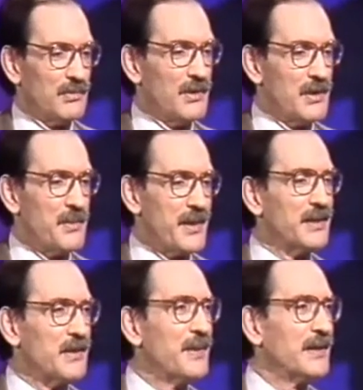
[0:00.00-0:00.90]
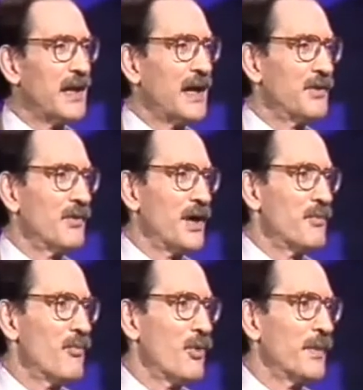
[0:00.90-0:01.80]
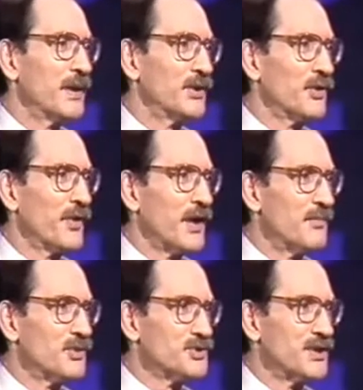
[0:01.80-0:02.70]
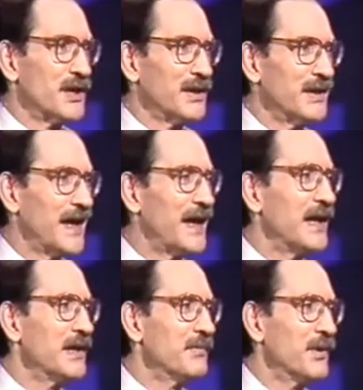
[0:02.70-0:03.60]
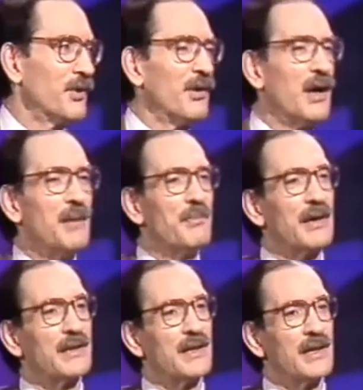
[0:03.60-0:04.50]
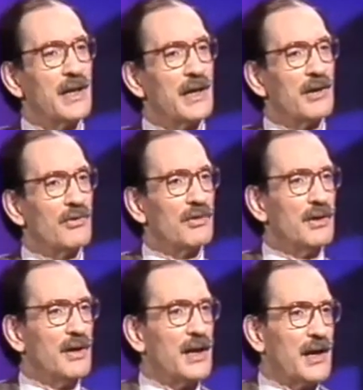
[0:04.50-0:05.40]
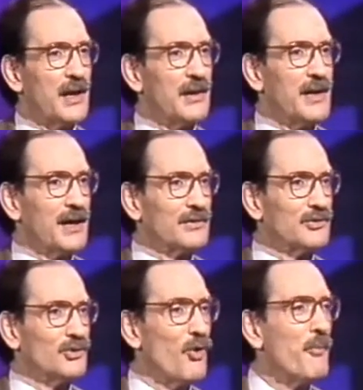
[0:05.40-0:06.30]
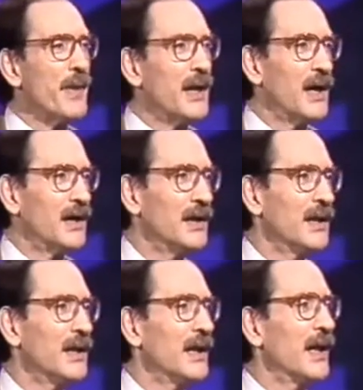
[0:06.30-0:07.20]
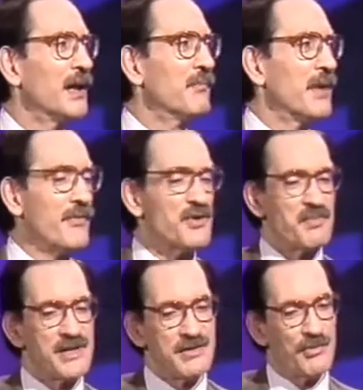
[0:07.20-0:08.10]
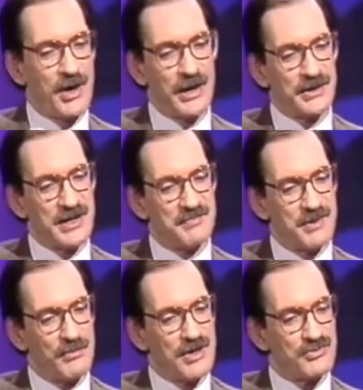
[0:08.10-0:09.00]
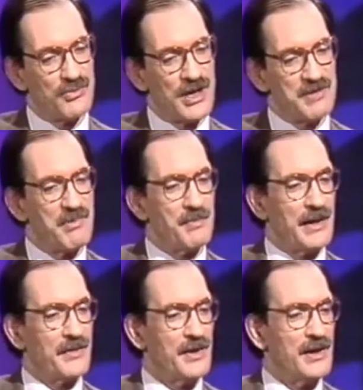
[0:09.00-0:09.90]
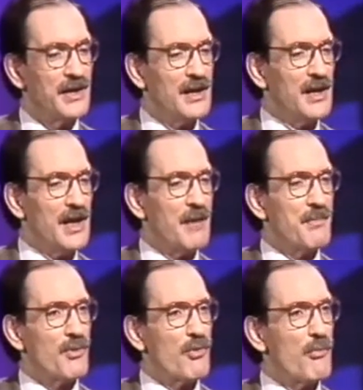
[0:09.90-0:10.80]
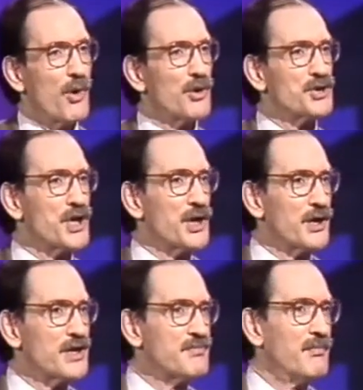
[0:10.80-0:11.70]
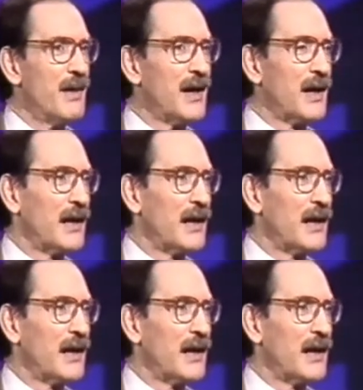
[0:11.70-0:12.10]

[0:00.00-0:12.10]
Eh, evidentemente hay, un momento, digamos, de, equilibrio a partir de Annie Hall, en la que ya domina el medio expresivo, que antes las películas suyas me parecen a menudo buenos guiones mal